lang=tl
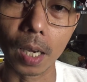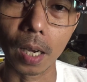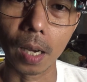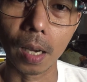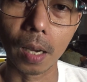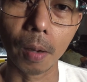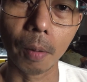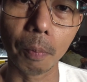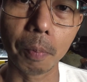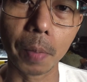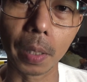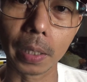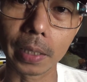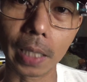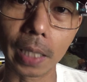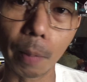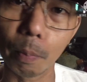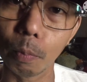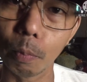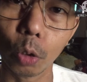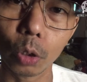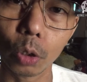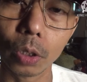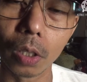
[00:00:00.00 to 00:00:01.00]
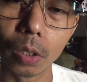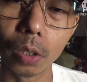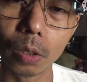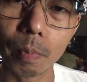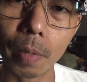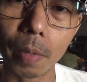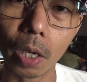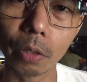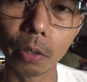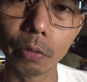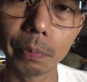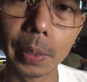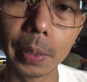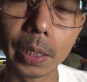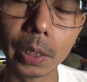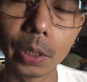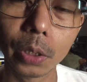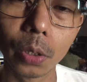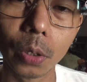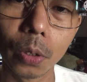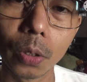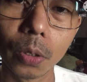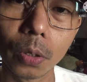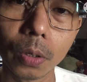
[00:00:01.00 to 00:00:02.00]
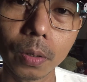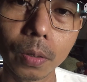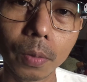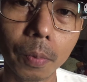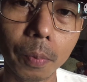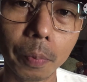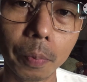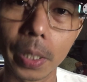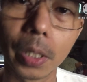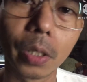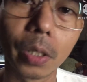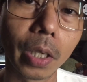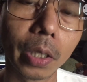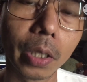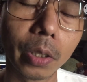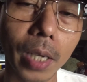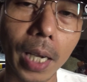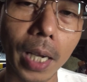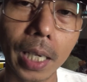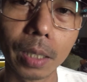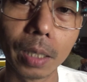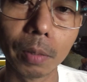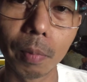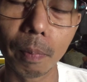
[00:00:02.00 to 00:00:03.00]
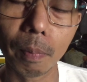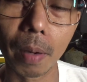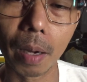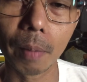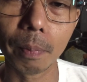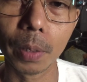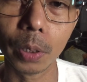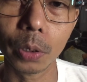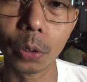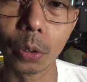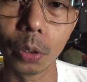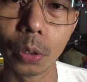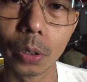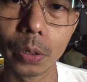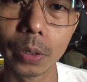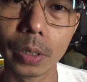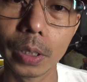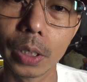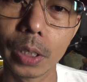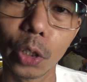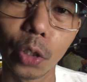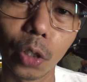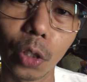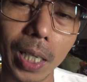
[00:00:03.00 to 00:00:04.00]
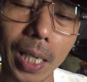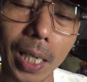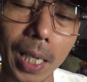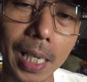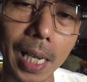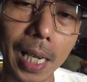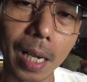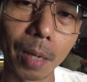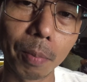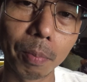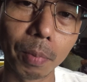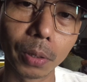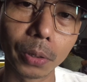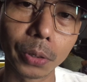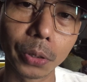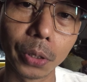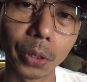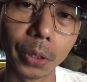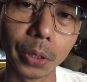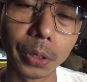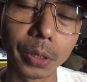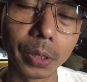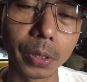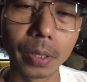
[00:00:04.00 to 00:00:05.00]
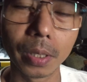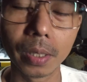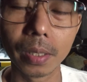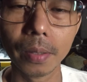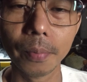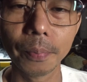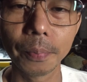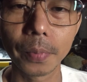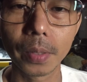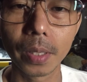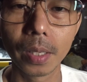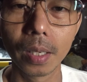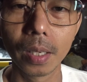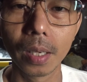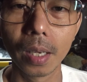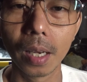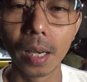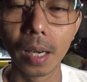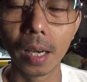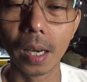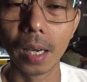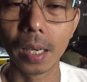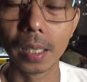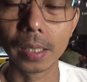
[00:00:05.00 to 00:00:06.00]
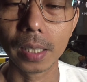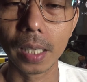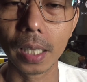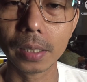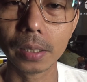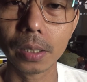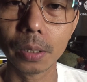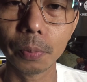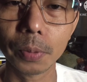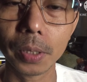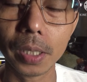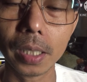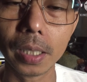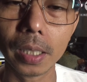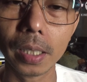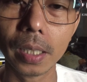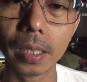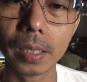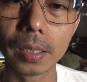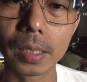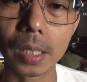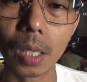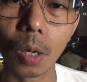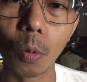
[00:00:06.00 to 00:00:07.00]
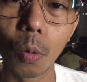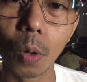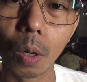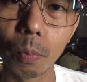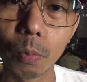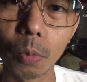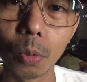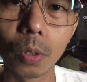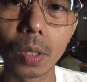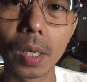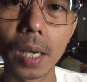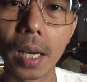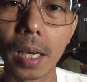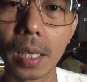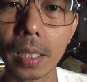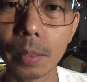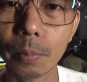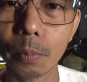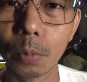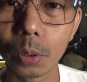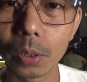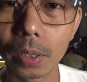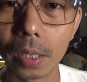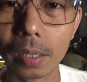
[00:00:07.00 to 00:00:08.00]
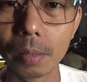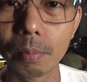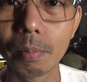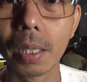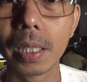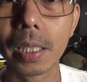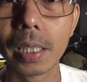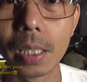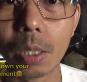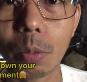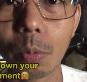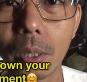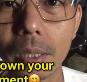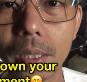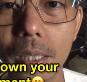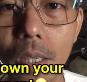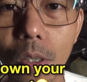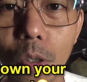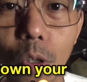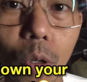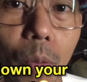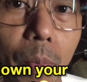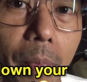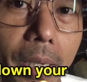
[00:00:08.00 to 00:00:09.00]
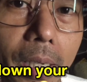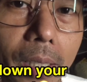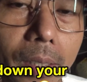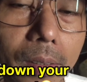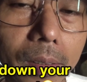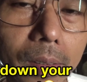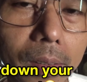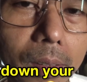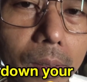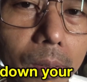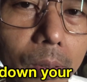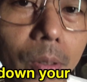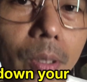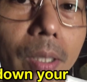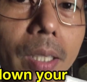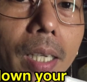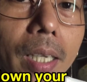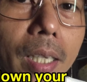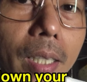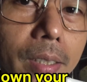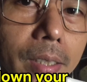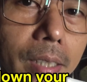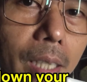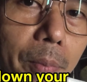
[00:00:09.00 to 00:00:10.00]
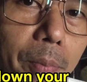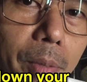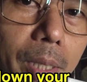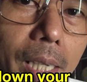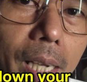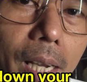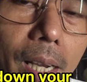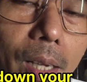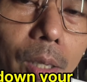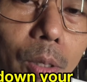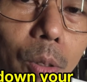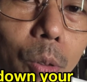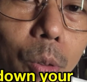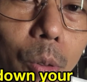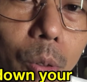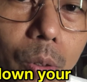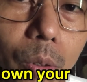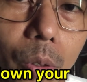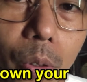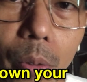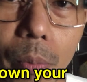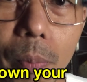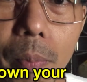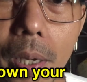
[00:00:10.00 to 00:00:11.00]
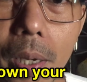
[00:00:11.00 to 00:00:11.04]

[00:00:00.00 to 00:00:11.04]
uh, pag nag-upload ako ng bagong video, meron kayo kagad mapapanood. Hindi nyo kailangan mag-search, no? Another thing is, uh, wag pong kakalimutan mag-iwan ng comment. Okay, sabi nga, good or